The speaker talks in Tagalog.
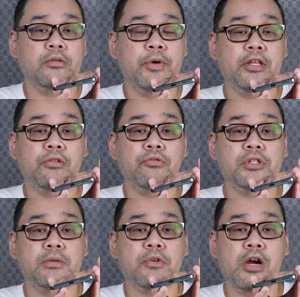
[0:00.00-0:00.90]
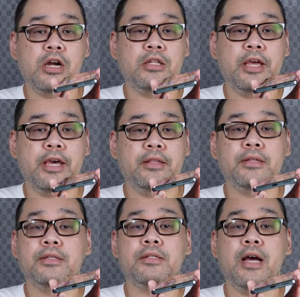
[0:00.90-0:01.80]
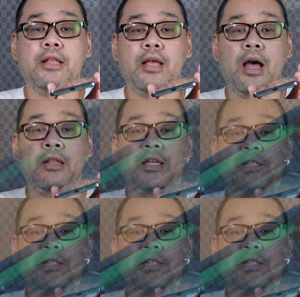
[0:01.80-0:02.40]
So, pwede 2 SIM card and this is not an